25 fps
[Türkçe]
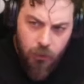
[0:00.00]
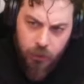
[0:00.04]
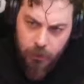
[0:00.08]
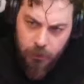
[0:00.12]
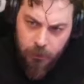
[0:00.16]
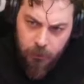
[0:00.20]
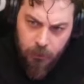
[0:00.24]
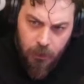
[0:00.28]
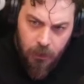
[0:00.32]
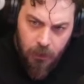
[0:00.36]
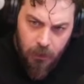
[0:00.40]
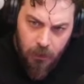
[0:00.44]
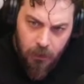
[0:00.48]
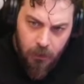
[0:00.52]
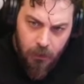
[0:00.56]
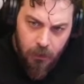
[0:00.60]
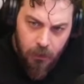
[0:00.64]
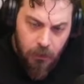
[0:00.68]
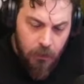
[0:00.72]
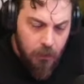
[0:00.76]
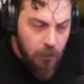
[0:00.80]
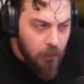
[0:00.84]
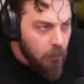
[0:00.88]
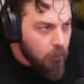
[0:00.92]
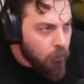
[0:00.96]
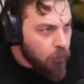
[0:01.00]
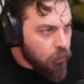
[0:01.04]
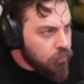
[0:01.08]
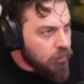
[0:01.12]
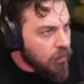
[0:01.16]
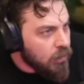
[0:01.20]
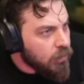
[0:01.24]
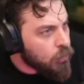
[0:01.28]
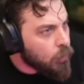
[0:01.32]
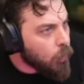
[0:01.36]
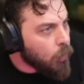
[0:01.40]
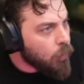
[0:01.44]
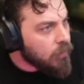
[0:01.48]
koyayım. Bu
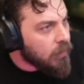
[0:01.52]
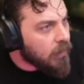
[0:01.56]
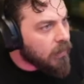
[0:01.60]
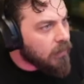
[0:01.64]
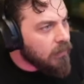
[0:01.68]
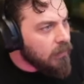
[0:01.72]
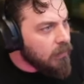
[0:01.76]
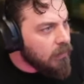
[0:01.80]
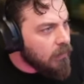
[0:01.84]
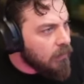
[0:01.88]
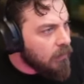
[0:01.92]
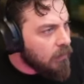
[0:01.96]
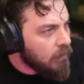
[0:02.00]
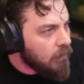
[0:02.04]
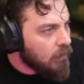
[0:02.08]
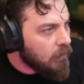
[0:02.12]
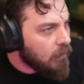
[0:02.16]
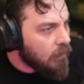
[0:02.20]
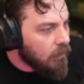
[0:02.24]
ses çok tanıdık.